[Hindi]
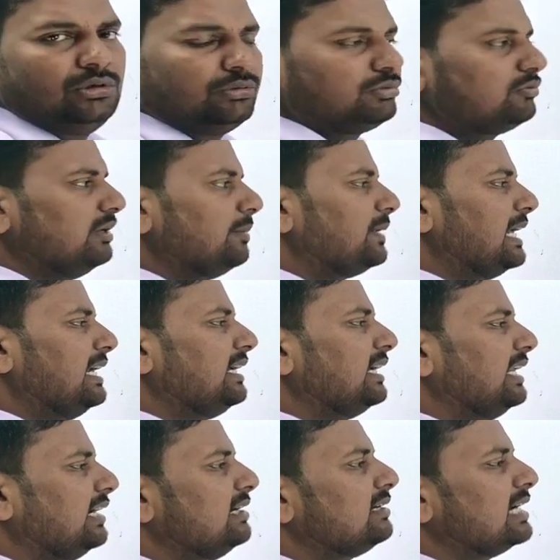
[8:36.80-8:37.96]
उसको अप्लाई
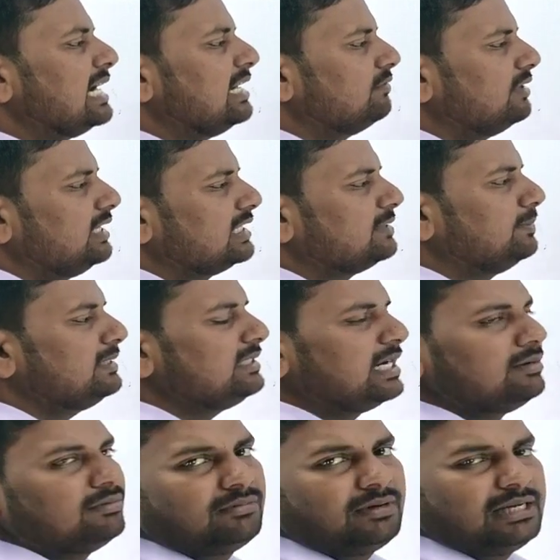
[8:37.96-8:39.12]
करेंगे टेन इनवर एक्स प्लस
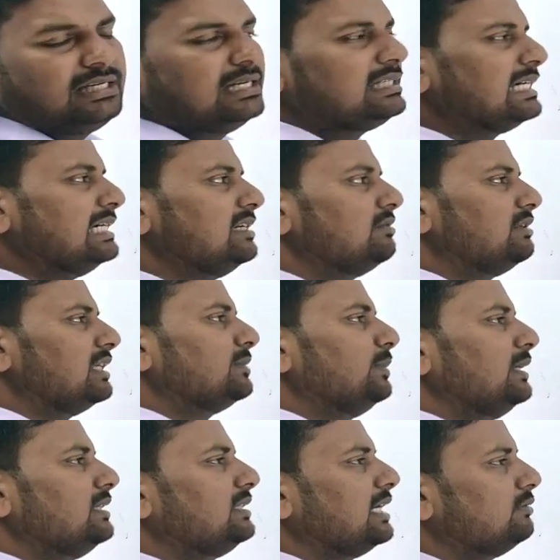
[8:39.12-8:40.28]
टेन ओवर वाई या टेन ओवर एक्स
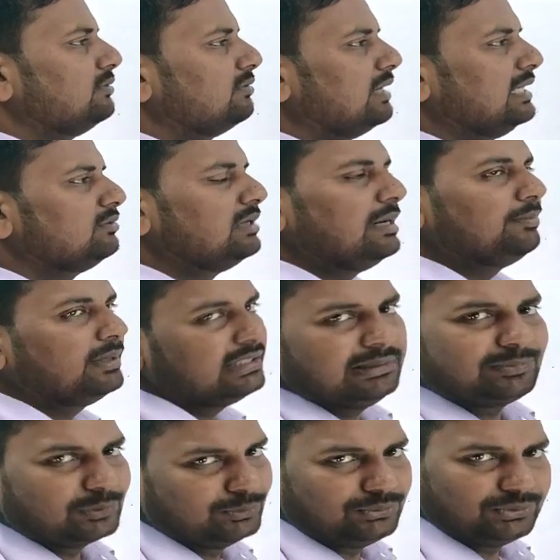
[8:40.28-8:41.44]
माइनस टेन ओवर वाई तो आपका ये
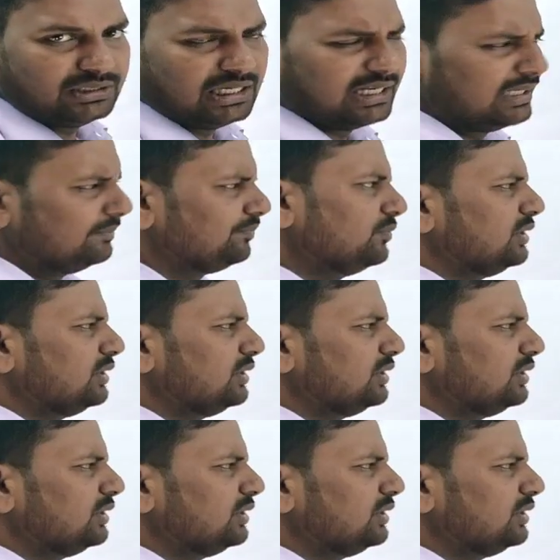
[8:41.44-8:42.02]
प्रूफ हो जाएगा